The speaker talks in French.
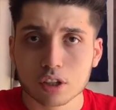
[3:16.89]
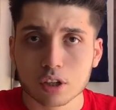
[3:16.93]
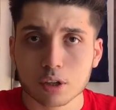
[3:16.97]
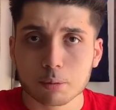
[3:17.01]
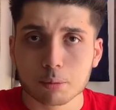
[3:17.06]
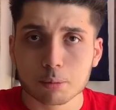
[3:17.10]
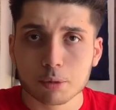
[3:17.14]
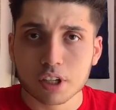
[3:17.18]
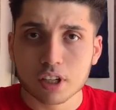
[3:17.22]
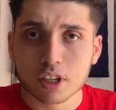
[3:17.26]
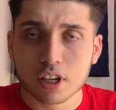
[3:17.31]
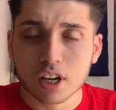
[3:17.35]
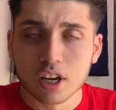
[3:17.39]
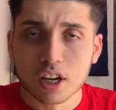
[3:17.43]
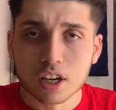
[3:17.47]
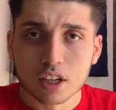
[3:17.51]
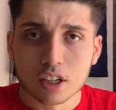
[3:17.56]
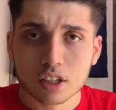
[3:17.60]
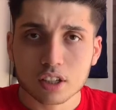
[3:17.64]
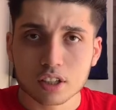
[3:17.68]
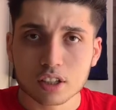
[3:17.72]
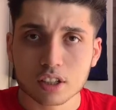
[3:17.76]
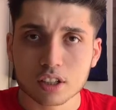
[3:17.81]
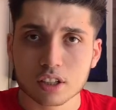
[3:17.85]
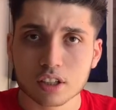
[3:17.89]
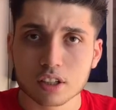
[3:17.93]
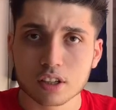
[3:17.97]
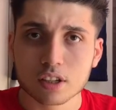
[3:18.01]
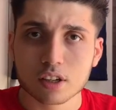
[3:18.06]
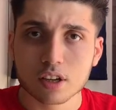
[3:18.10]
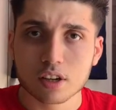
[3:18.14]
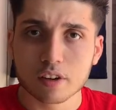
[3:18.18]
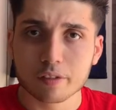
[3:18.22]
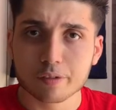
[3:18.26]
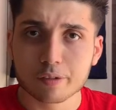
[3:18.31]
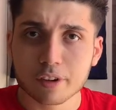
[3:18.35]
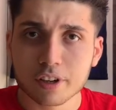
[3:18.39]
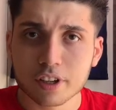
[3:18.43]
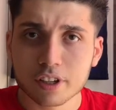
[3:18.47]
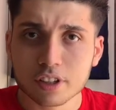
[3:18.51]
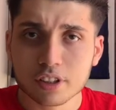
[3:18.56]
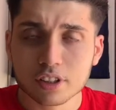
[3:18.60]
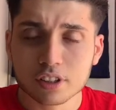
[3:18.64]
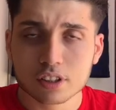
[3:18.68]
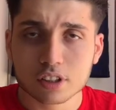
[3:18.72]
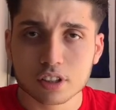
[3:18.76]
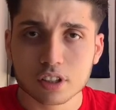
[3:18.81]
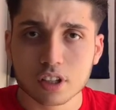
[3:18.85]
Mais là,
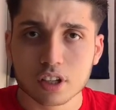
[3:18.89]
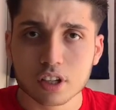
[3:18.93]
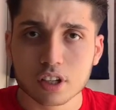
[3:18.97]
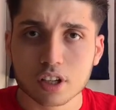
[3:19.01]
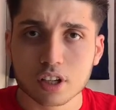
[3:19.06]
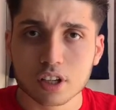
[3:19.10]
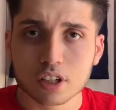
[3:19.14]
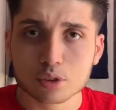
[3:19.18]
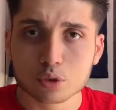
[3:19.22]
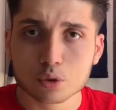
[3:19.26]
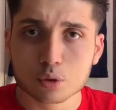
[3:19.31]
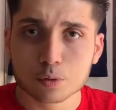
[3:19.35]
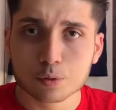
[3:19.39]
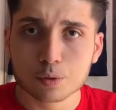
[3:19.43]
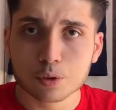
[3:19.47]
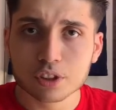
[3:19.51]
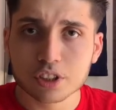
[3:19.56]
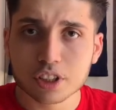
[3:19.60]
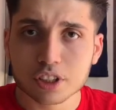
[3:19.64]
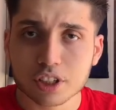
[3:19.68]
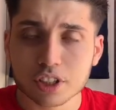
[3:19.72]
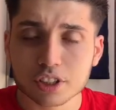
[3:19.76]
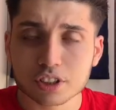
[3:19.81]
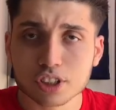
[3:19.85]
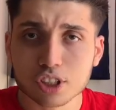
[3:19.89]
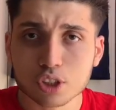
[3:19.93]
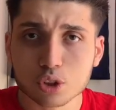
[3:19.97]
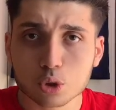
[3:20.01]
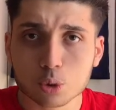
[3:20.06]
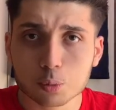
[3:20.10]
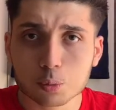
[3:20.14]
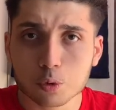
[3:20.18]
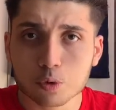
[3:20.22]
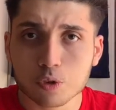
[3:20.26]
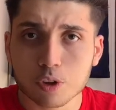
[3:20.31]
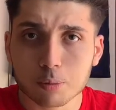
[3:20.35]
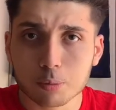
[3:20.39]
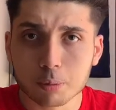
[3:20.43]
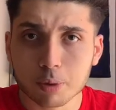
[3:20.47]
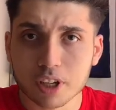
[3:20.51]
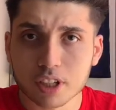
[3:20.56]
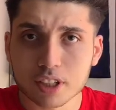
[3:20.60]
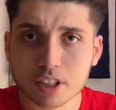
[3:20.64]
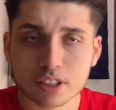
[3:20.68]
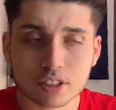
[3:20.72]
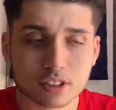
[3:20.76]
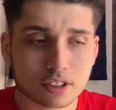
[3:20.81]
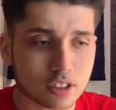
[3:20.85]
Vaïd, sous le feu des critiques, ne pouvait pas
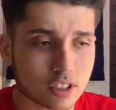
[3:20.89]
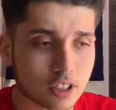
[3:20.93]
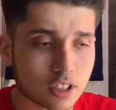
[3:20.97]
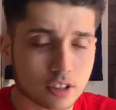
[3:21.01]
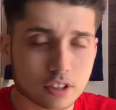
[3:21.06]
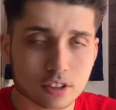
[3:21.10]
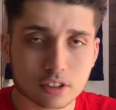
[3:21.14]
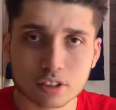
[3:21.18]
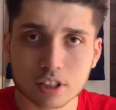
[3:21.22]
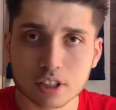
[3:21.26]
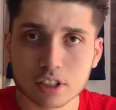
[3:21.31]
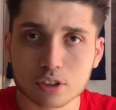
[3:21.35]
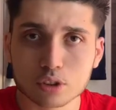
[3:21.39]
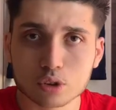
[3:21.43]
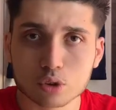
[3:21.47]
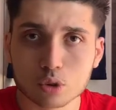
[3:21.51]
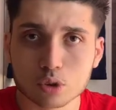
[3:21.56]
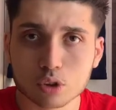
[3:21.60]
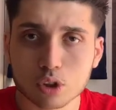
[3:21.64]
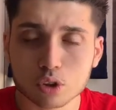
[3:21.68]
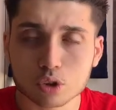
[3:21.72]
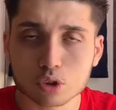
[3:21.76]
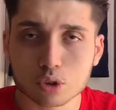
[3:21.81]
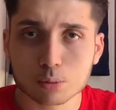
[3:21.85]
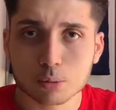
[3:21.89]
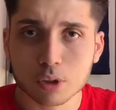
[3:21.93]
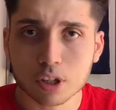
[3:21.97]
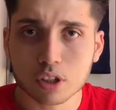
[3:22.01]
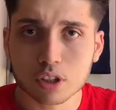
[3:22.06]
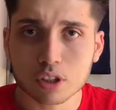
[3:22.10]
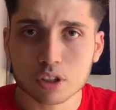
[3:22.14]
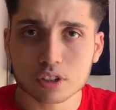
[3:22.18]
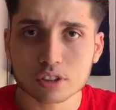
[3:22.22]
rester sélectionneur du Maroc.